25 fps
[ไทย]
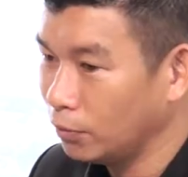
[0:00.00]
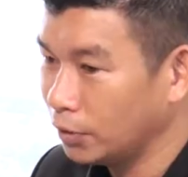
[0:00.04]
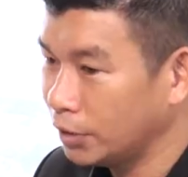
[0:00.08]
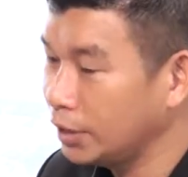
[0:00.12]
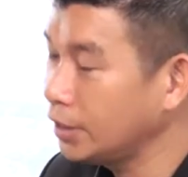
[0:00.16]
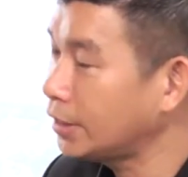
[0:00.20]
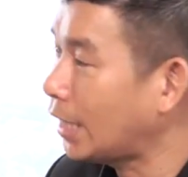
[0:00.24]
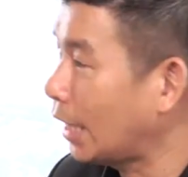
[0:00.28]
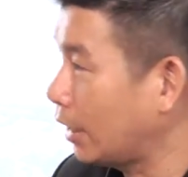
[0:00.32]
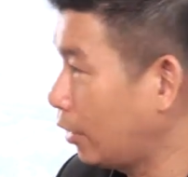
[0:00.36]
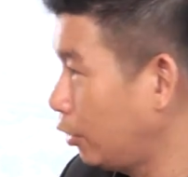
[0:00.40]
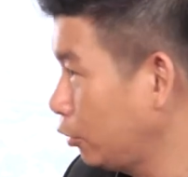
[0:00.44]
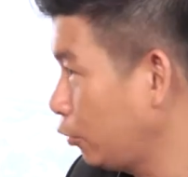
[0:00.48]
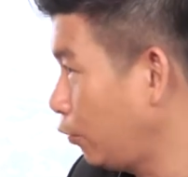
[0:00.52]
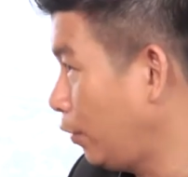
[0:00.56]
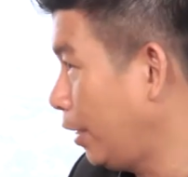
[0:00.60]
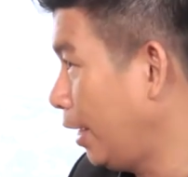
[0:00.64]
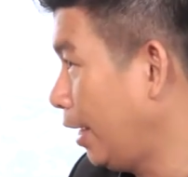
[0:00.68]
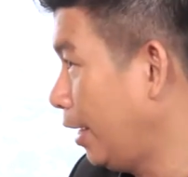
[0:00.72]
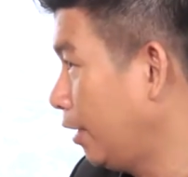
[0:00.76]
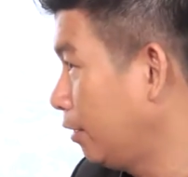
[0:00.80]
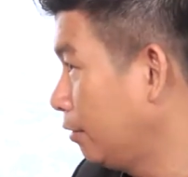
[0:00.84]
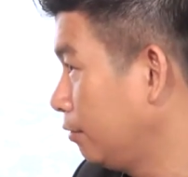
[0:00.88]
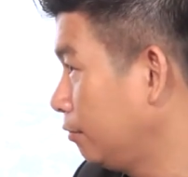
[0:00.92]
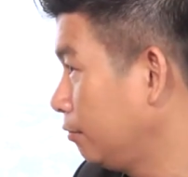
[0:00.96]
ซื่อสัตย์กับตัวเอ
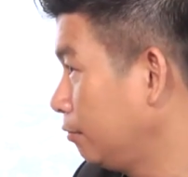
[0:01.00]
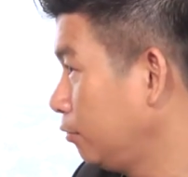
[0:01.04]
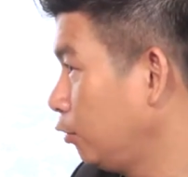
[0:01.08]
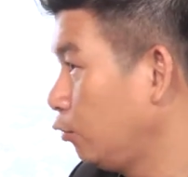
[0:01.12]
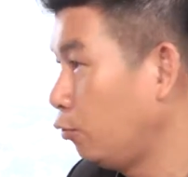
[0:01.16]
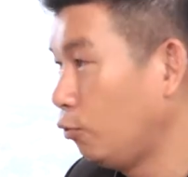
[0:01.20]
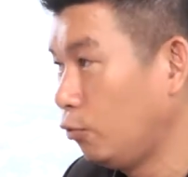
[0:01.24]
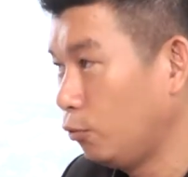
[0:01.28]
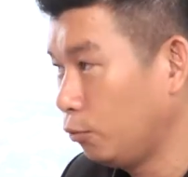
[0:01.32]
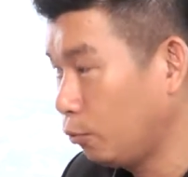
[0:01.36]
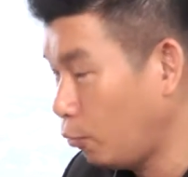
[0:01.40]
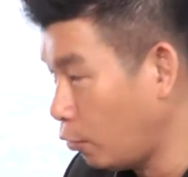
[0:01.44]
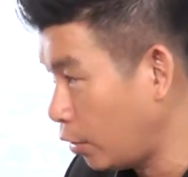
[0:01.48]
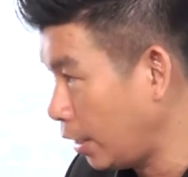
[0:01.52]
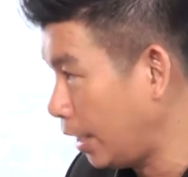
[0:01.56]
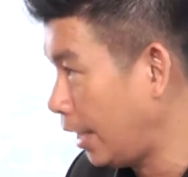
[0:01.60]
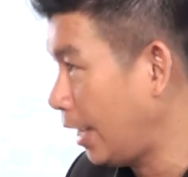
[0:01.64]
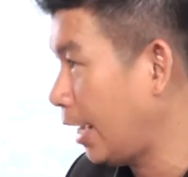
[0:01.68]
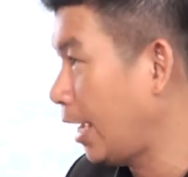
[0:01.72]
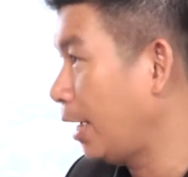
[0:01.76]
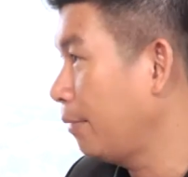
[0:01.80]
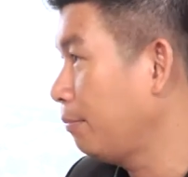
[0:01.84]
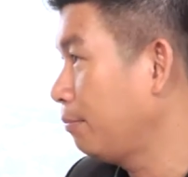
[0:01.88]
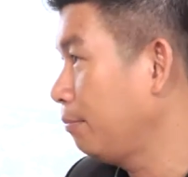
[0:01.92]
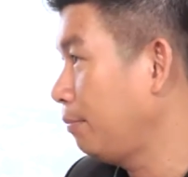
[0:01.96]
งดูพวกนี้
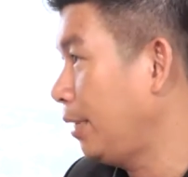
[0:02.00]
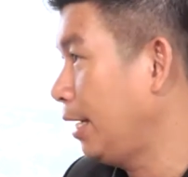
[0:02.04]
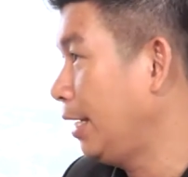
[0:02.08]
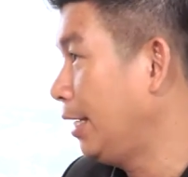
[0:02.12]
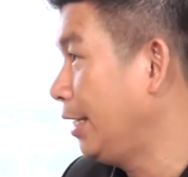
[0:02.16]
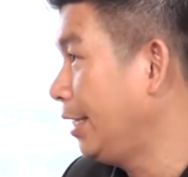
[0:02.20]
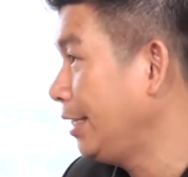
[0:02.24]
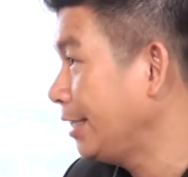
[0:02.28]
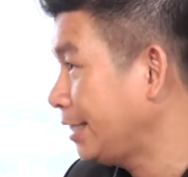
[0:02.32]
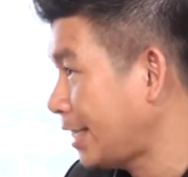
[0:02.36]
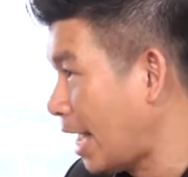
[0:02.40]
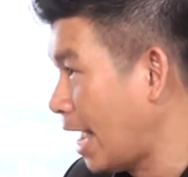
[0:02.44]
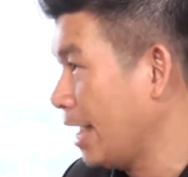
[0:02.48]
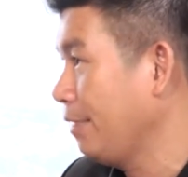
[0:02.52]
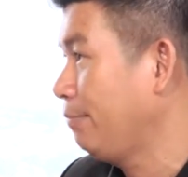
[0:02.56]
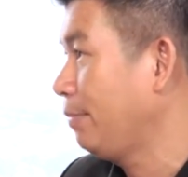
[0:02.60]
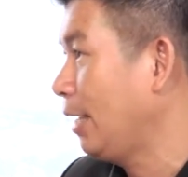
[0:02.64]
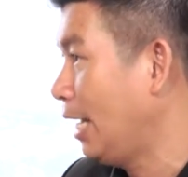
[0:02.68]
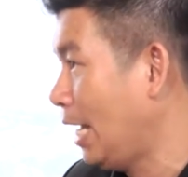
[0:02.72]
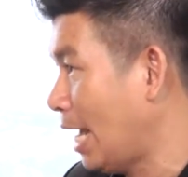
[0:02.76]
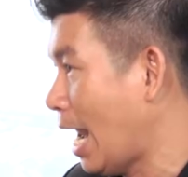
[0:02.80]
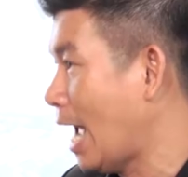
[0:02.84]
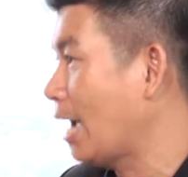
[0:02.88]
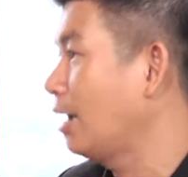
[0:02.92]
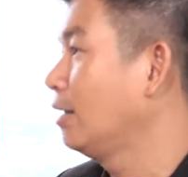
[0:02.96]
ครับเป็นนิสัย
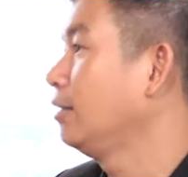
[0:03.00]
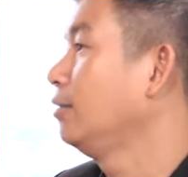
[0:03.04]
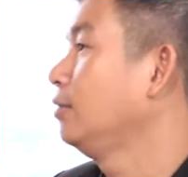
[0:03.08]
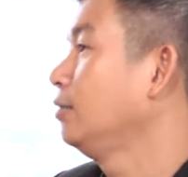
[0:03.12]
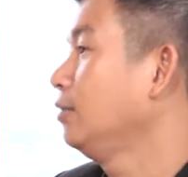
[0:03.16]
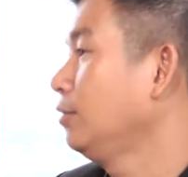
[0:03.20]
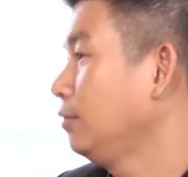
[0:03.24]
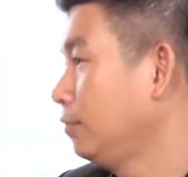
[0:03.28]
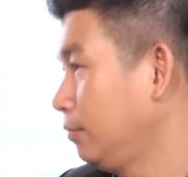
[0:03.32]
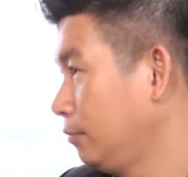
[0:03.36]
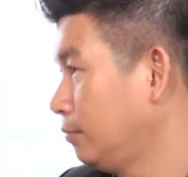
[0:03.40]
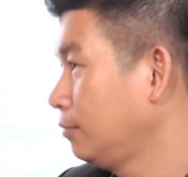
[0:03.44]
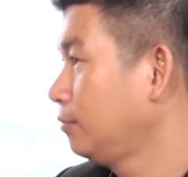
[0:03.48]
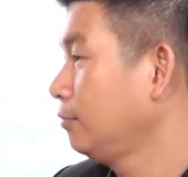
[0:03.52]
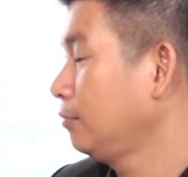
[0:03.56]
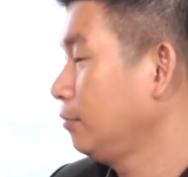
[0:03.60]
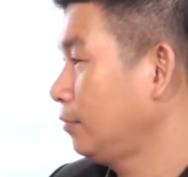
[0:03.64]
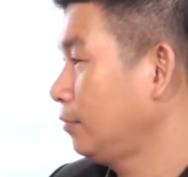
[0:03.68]
เป็นหลักค่ะ